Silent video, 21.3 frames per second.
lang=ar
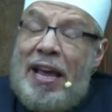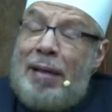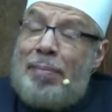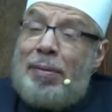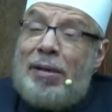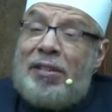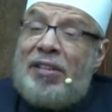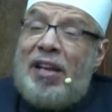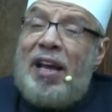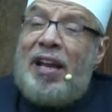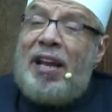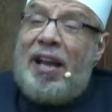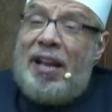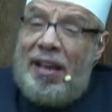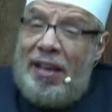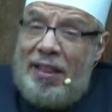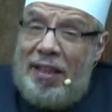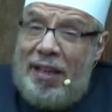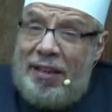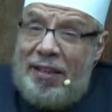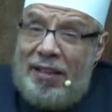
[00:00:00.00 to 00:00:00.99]
المسألة
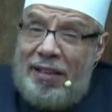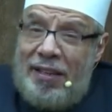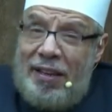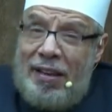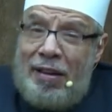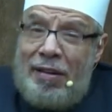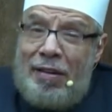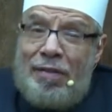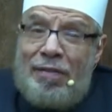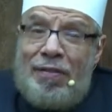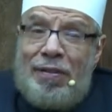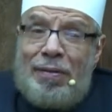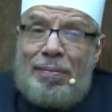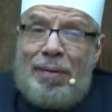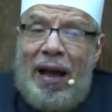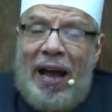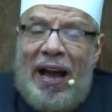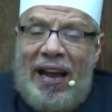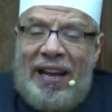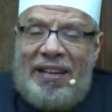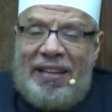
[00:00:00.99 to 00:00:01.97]
إذا في
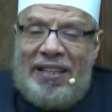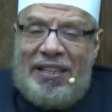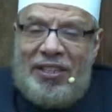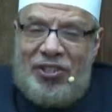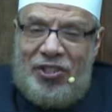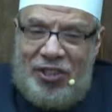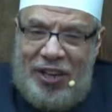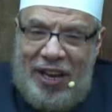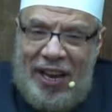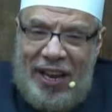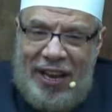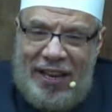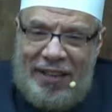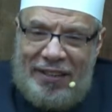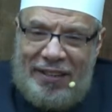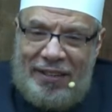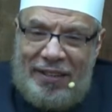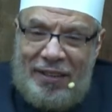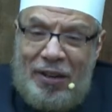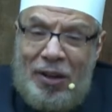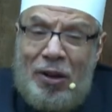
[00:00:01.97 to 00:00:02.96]
محل الاجتهاد
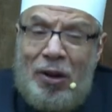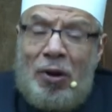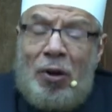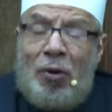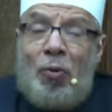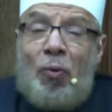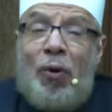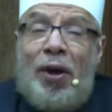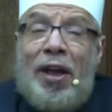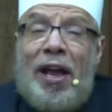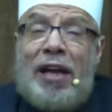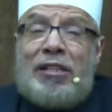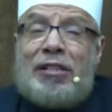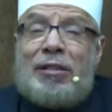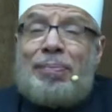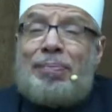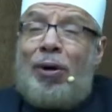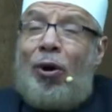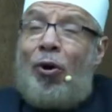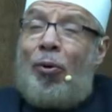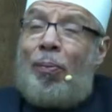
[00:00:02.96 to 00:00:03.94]

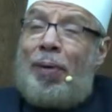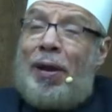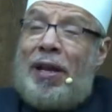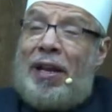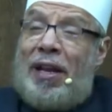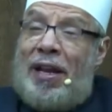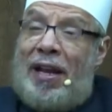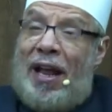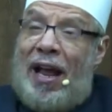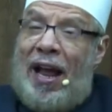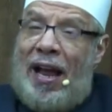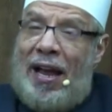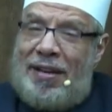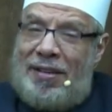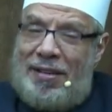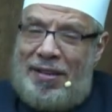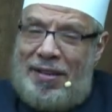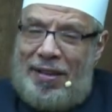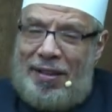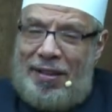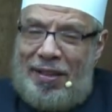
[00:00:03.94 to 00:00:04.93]
ويجمع بين
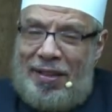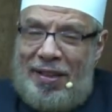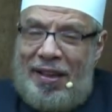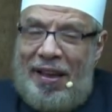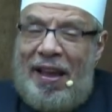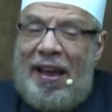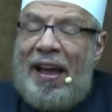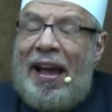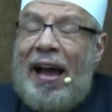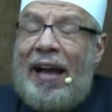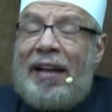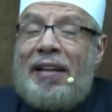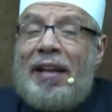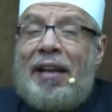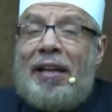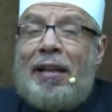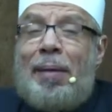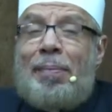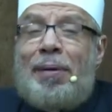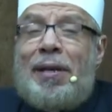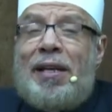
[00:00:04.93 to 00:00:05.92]
الأحاديث أن
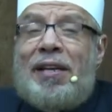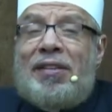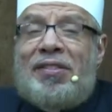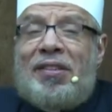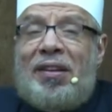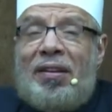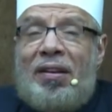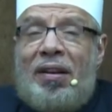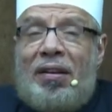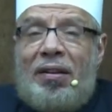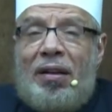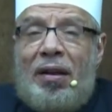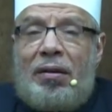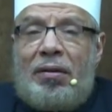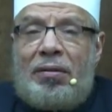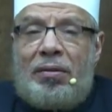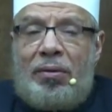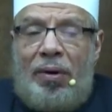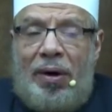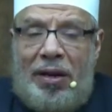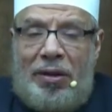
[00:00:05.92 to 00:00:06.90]
النبي صلى
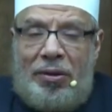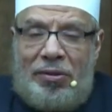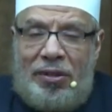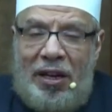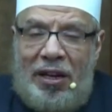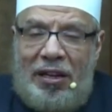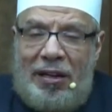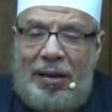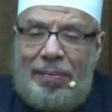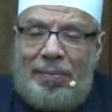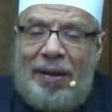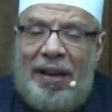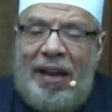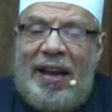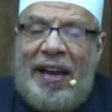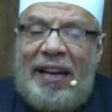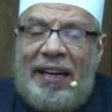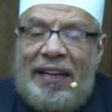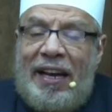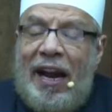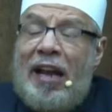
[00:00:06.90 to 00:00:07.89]
الله عليه وسلم
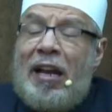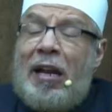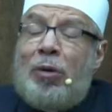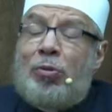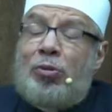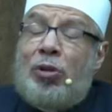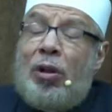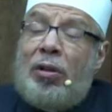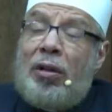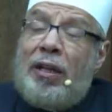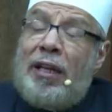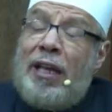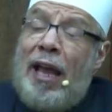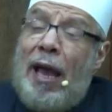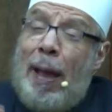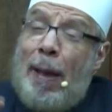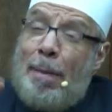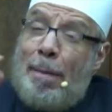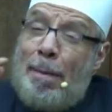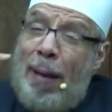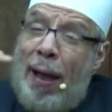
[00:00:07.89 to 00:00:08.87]
كان
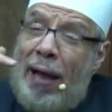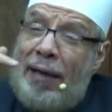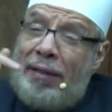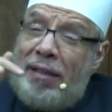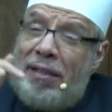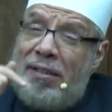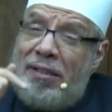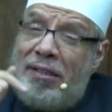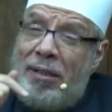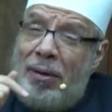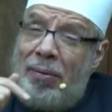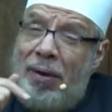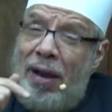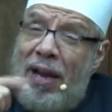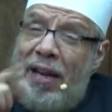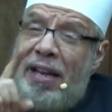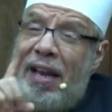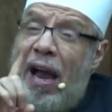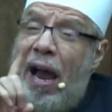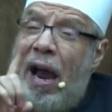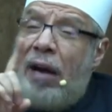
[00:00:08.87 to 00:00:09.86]
يصليها بعد
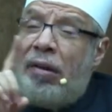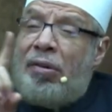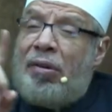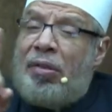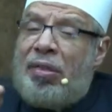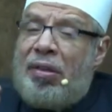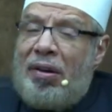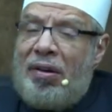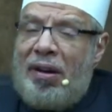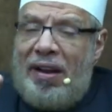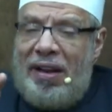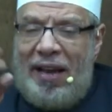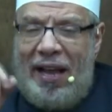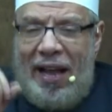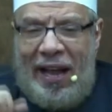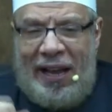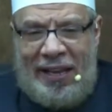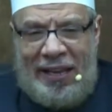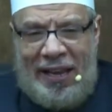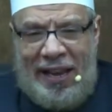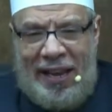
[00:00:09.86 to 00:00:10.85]
الزوال أكثر
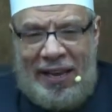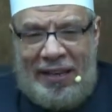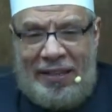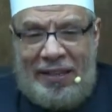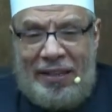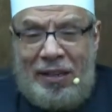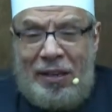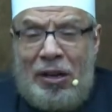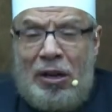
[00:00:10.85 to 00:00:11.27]
الأحيان